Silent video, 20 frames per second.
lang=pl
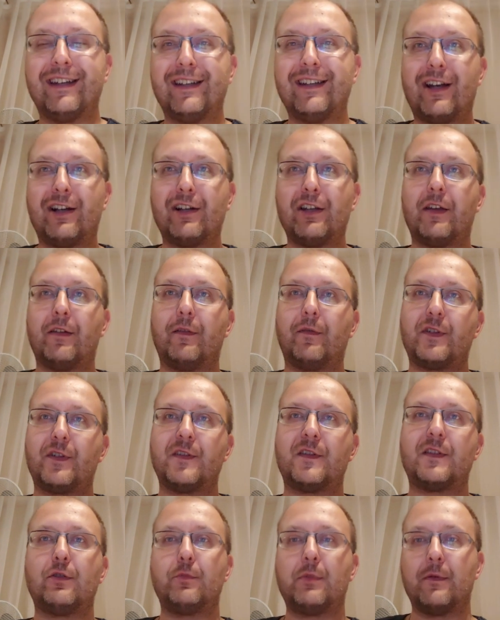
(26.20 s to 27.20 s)
Generalnie
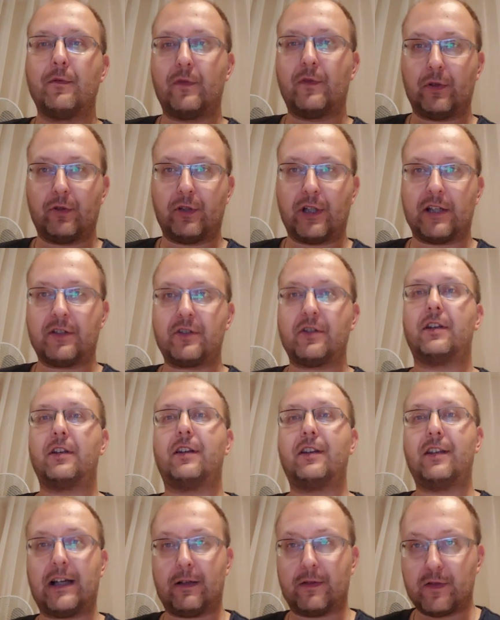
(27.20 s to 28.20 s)
wszyscy lubimy w to grać,
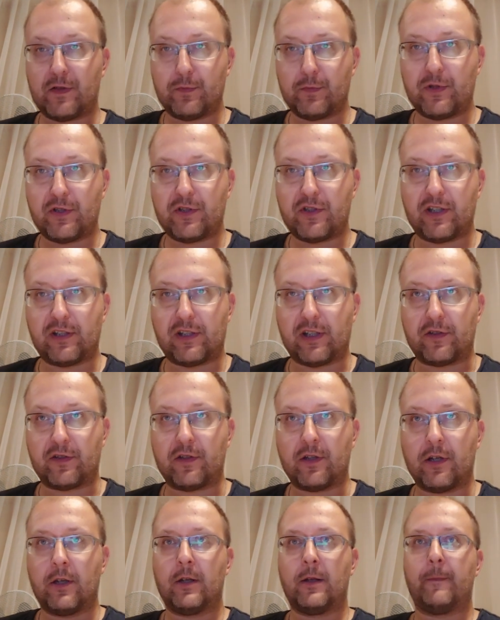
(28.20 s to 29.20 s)
ja osobiście
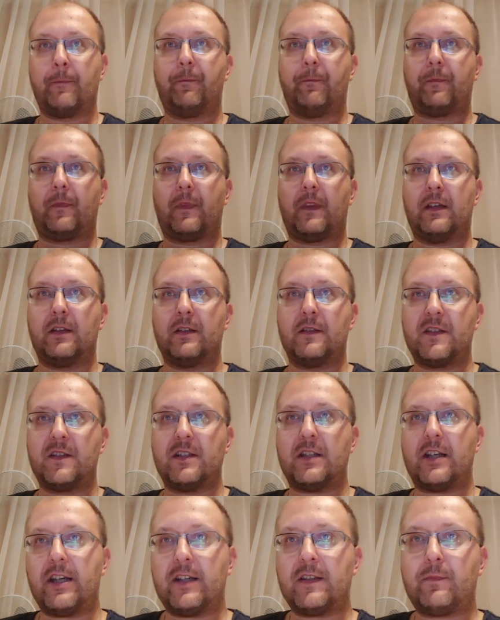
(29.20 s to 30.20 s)
też.
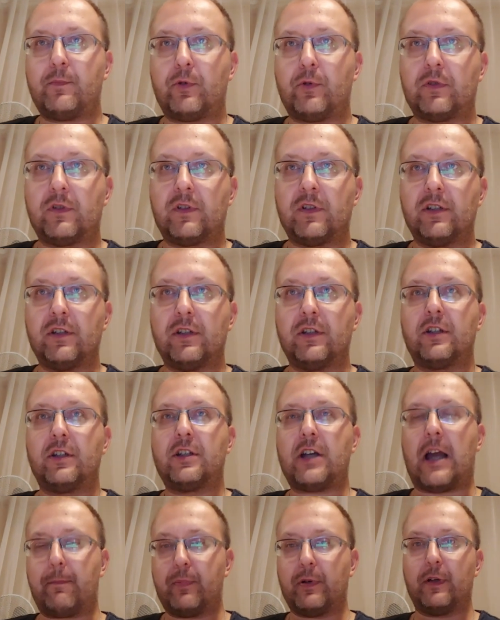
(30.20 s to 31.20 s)
Zina Esport
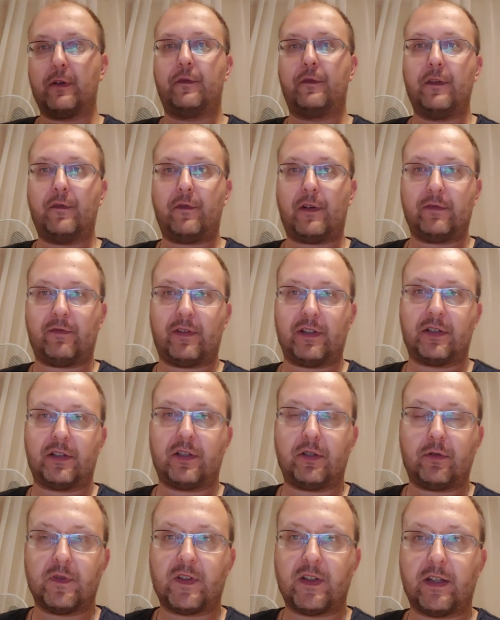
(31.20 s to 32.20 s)
Cup FIFA
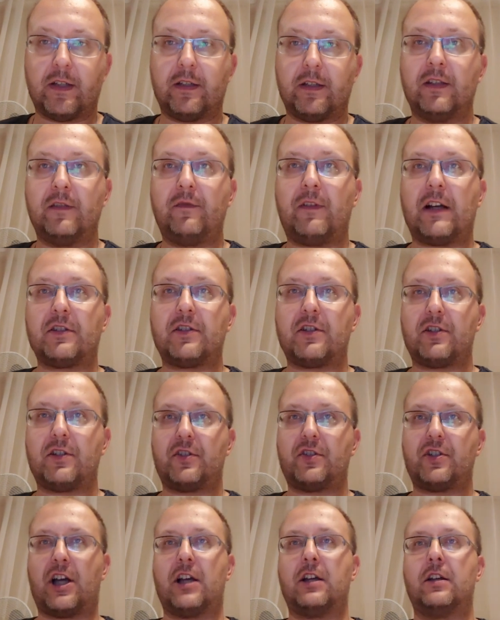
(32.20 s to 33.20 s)

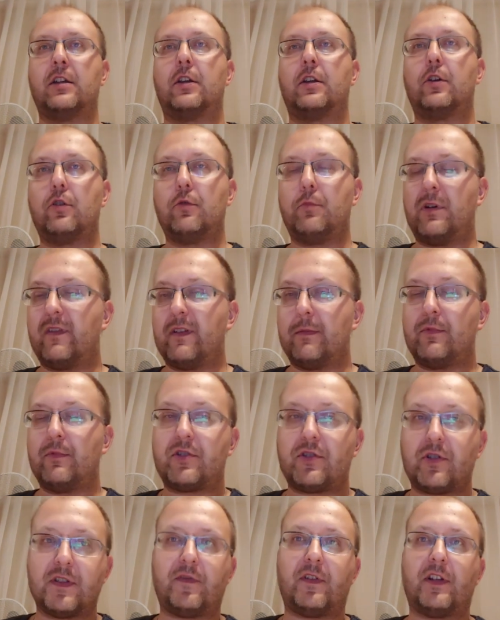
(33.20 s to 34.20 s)
2020, klubowe
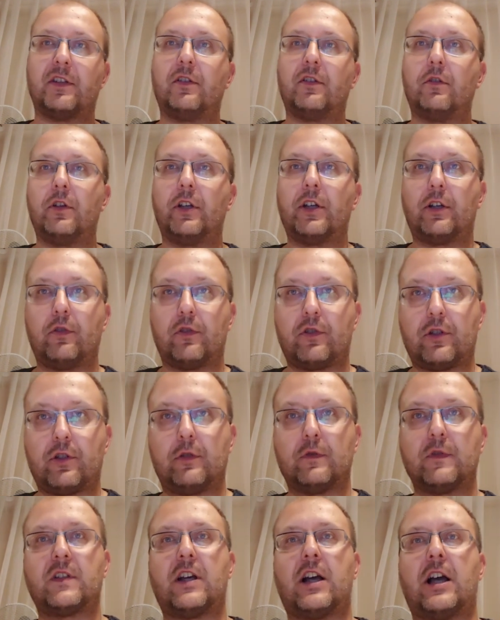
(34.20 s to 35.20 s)
mistrzostwa Dolnego
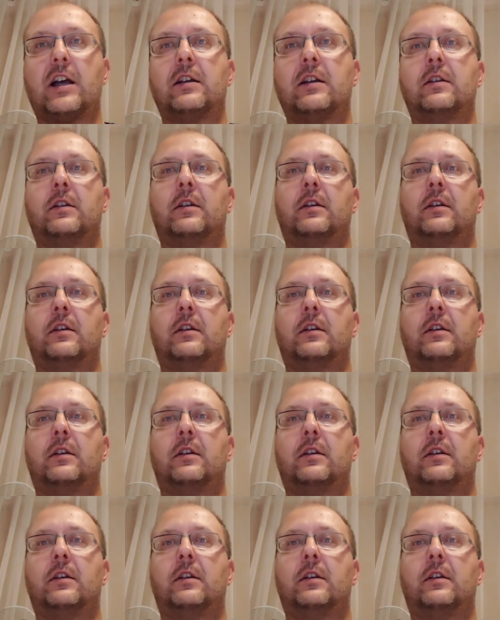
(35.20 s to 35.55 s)
Śląska